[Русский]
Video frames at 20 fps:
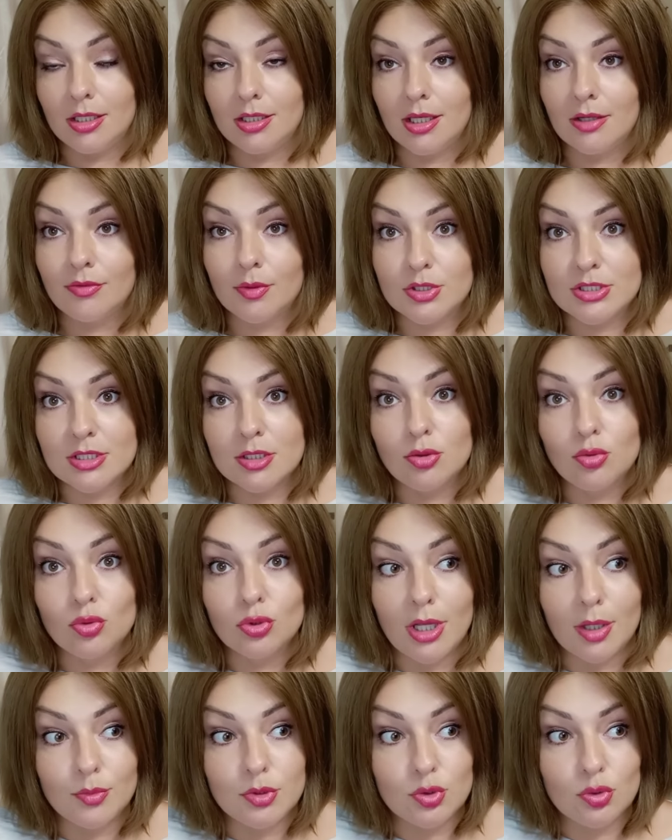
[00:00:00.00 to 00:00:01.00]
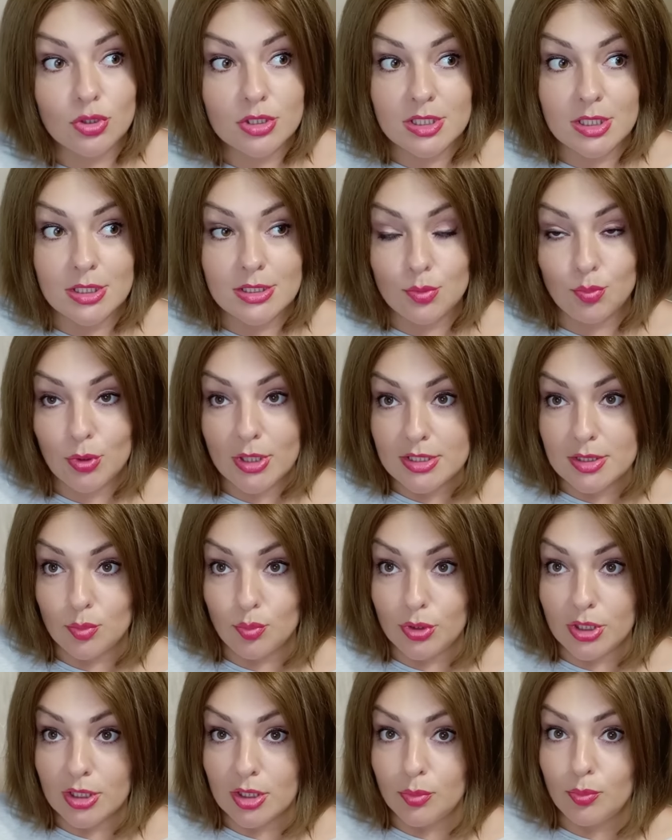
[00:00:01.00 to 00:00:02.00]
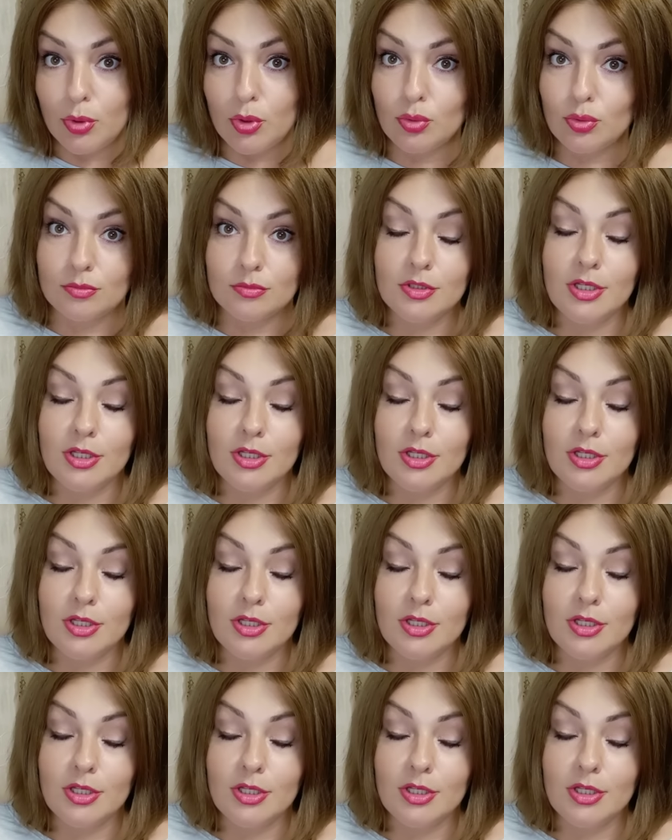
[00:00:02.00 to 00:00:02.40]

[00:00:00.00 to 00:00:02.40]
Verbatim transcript: Я вам ссылку на обзор с этим платьем прикреплю.